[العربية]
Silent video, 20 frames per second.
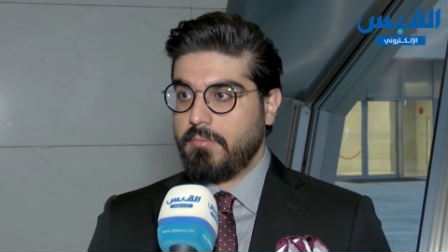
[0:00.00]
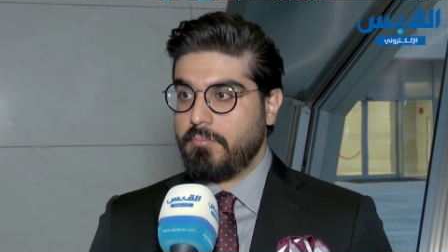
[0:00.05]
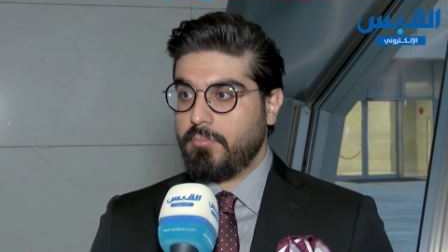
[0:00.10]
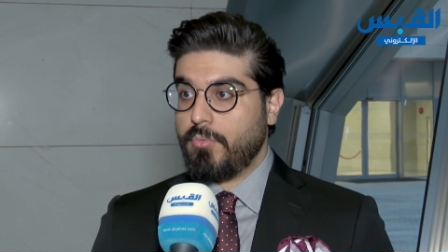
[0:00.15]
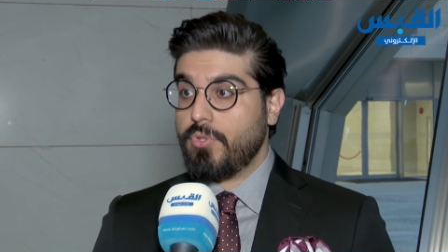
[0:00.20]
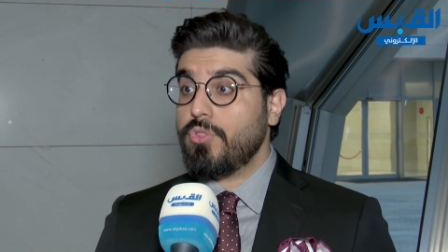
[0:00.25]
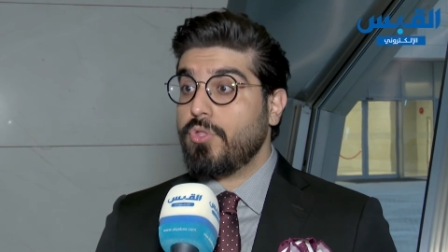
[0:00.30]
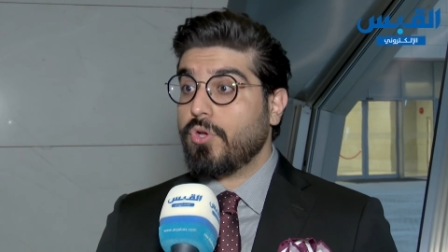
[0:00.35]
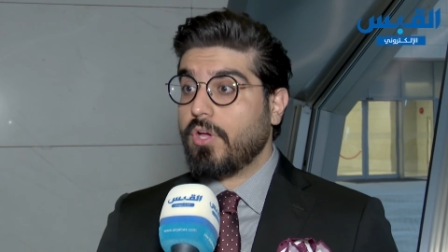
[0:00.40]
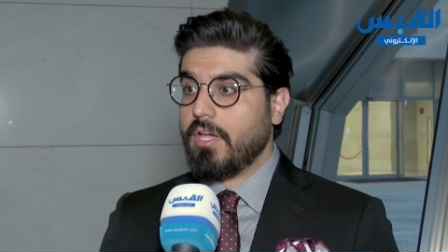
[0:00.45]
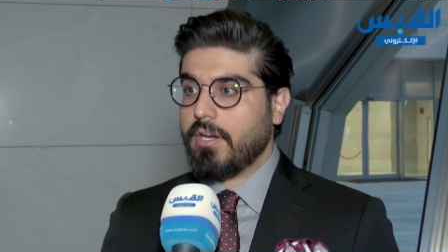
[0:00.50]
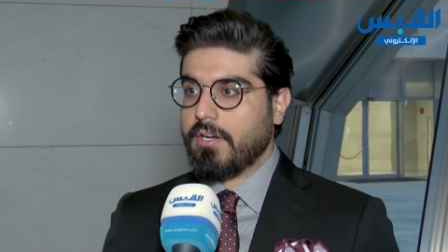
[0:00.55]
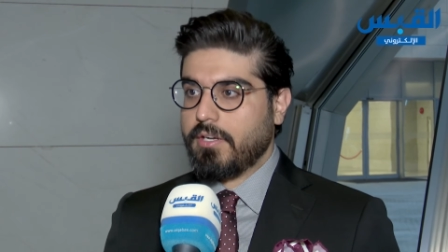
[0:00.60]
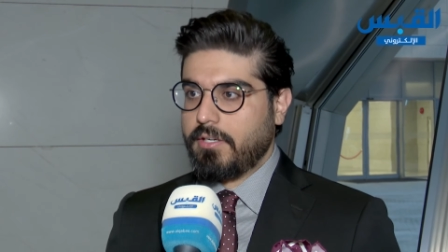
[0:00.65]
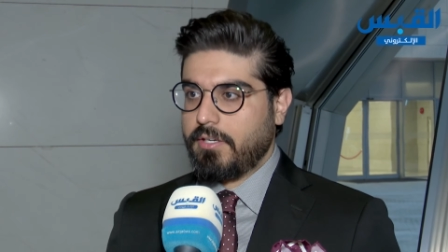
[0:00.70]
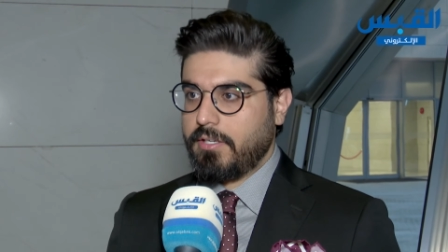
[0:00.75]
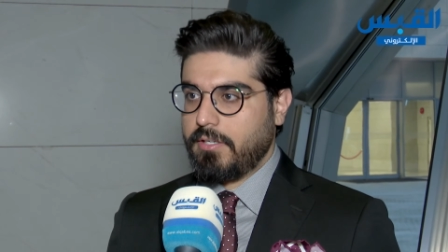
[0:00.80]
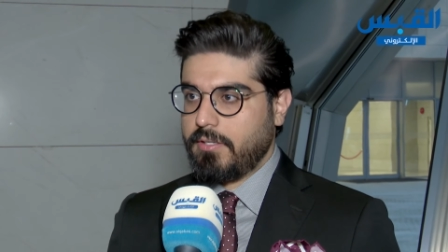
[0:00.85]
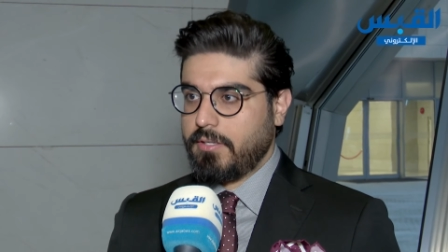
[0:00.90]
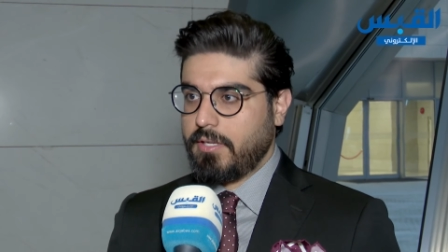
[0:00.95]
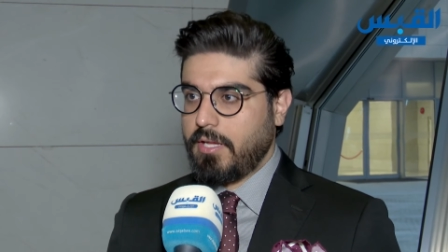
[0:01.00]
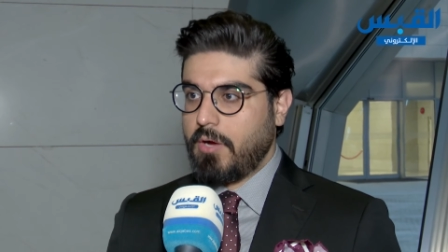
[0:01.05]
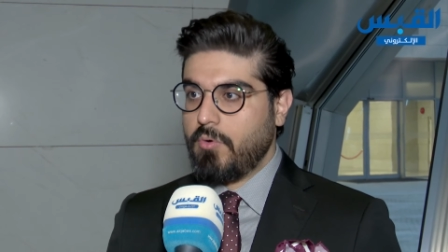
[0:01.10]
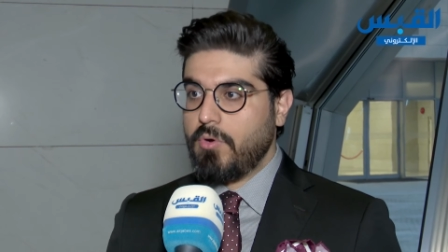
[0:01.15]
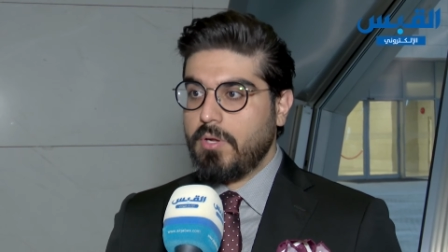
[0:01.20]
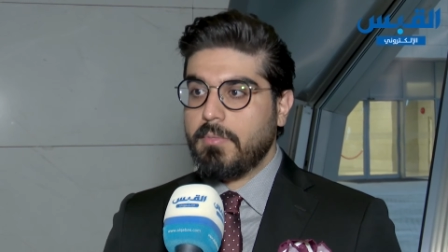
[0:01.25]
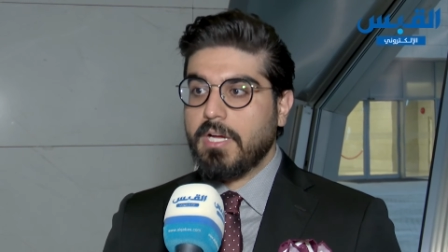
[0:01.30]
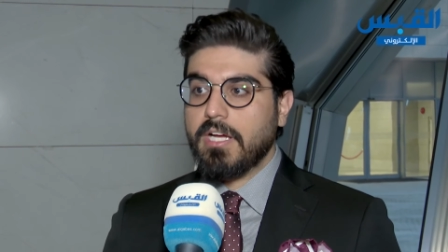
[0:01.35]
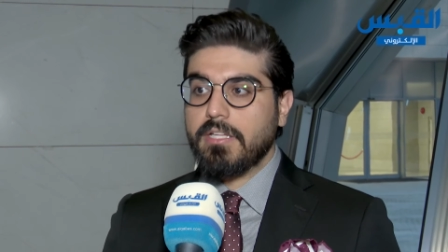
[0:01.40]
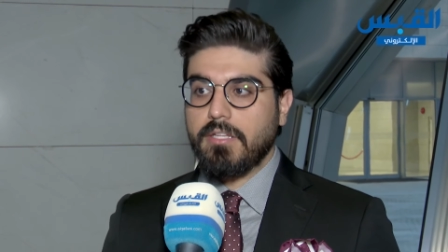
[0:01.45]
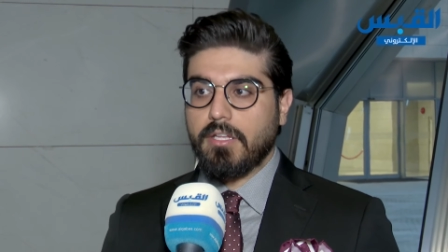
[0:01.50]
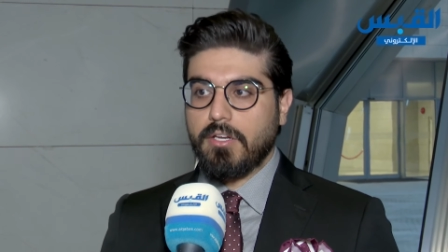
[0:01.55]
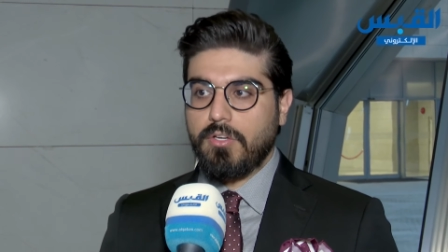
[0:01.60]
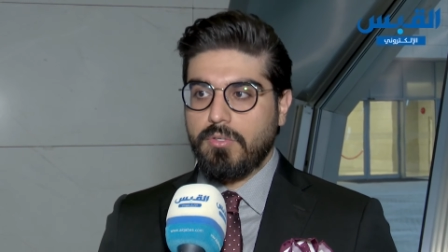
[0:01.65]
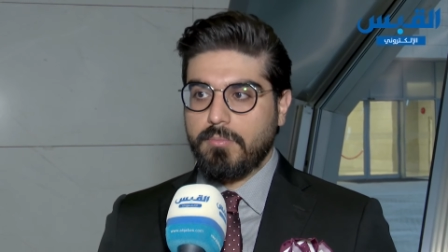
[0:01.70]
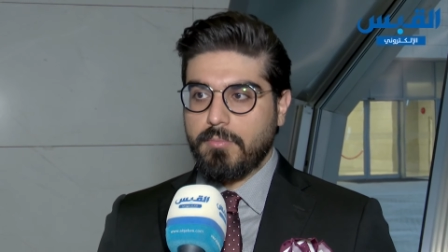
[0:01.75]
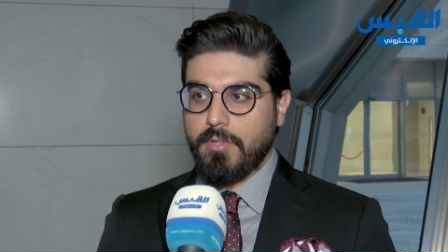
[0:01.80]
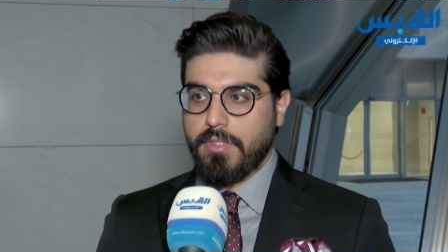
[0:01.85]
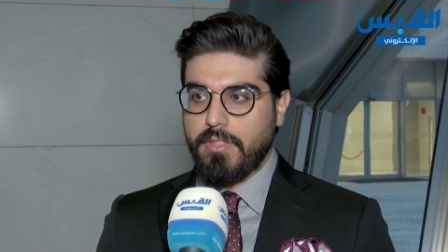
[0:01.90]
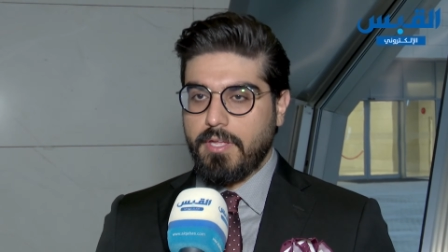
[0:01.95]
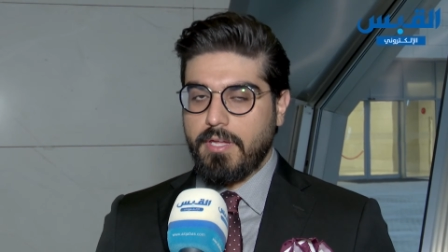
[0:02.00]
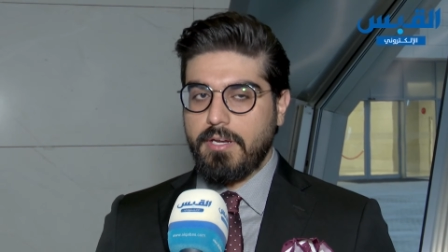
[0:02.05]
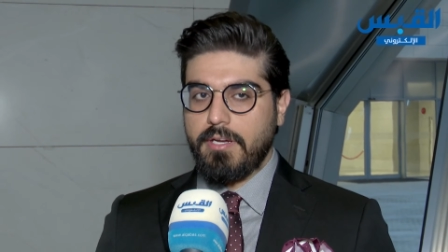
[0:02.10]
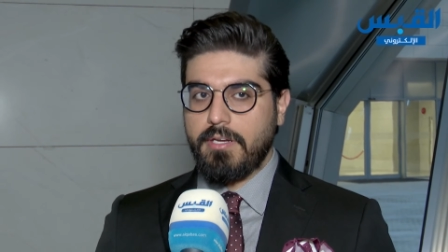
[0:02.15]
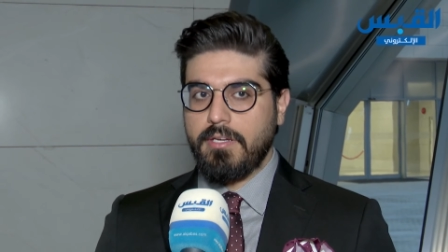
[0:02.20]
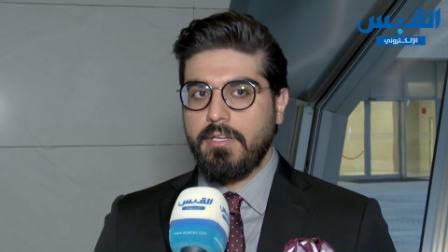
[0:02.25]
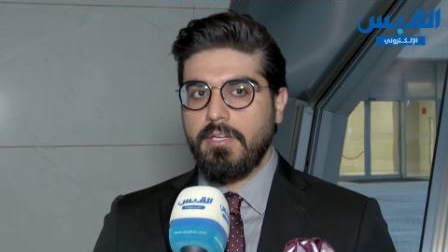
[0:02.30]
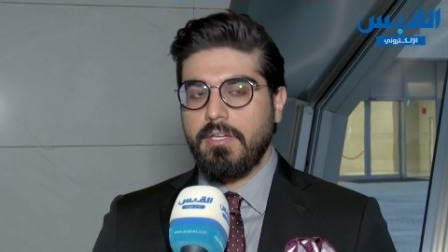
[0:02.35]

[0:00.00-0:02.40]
منذ قرن اول ما اخترعوا المنظار